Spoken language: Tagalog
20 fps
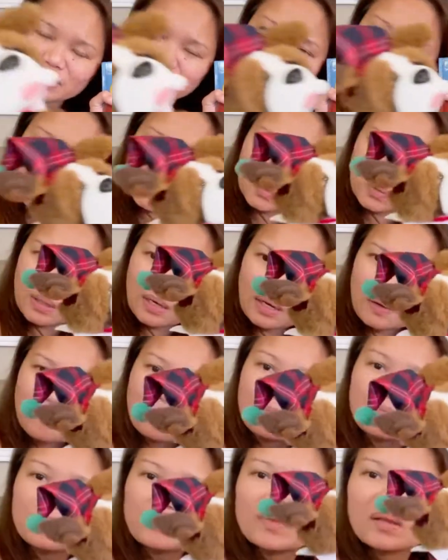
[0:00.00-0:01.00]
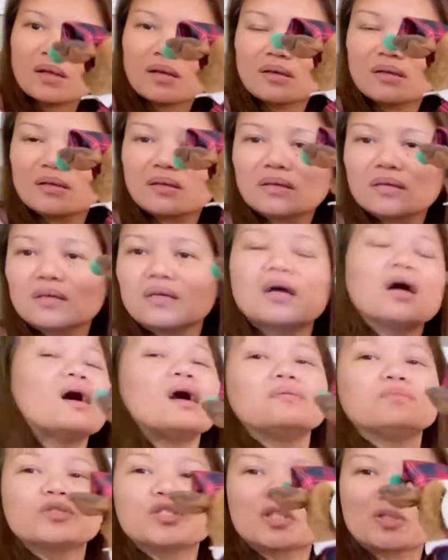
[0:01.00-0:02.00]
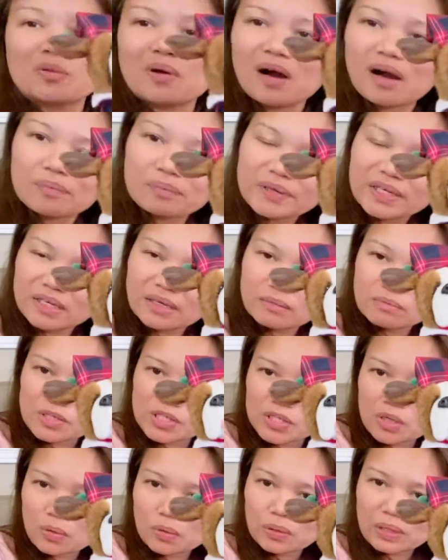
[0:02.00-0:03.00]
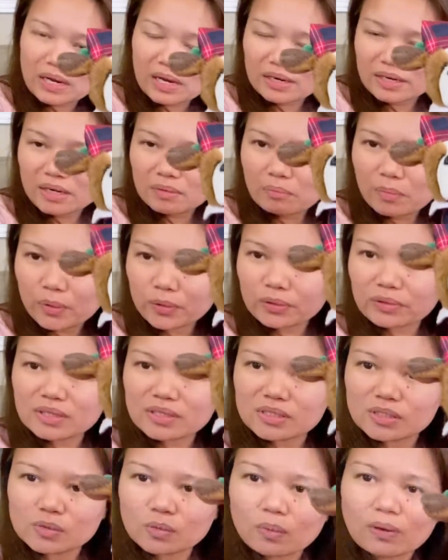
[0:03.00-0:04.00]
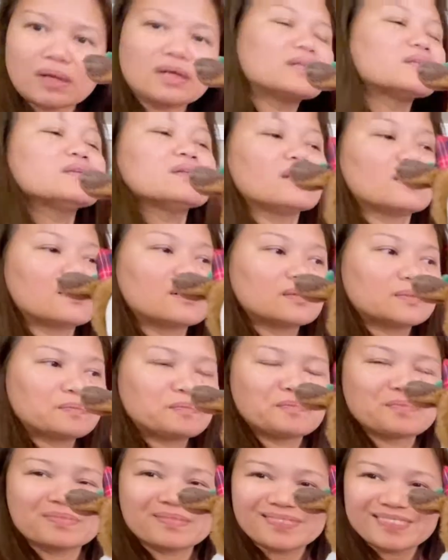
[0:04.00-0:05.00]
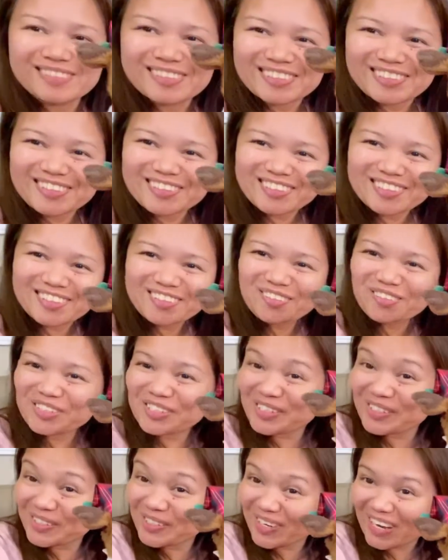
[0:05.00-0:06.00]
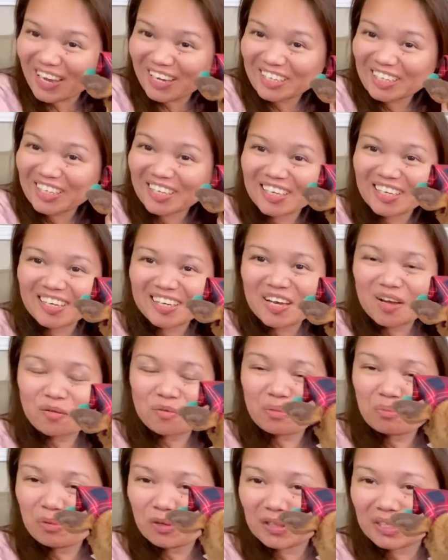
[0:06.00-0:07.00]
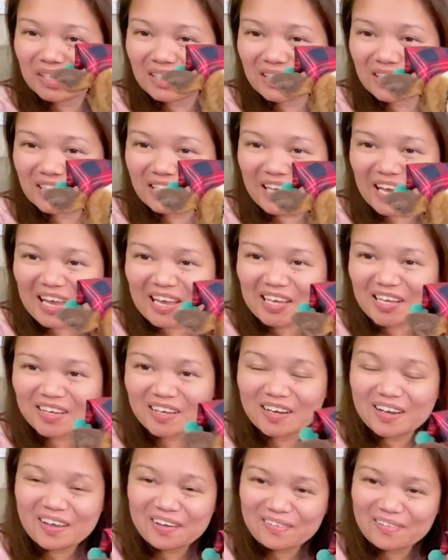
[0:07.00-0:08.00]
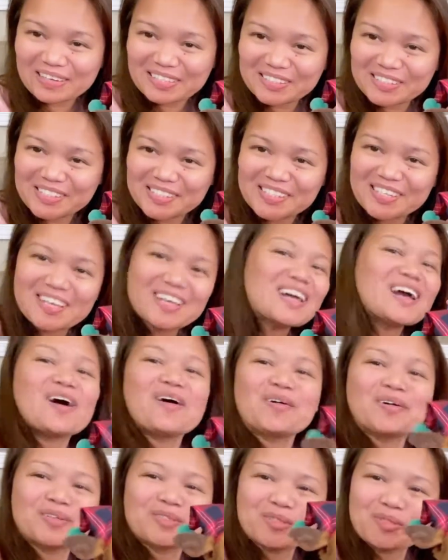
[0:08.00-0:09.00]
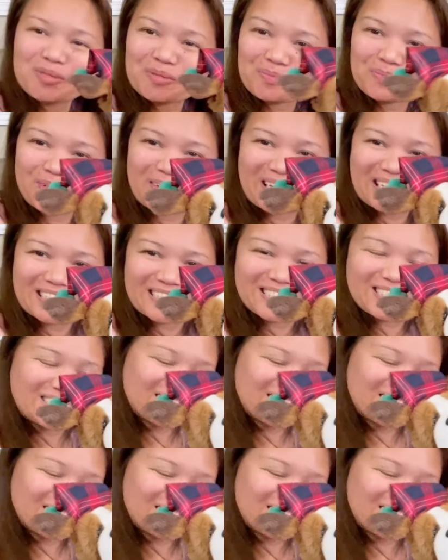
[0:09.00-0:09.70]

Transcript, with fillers: So uh, I'm so happy and I'm so glad I bought this one. Um, we're so lucky we bought it in a clearance also price.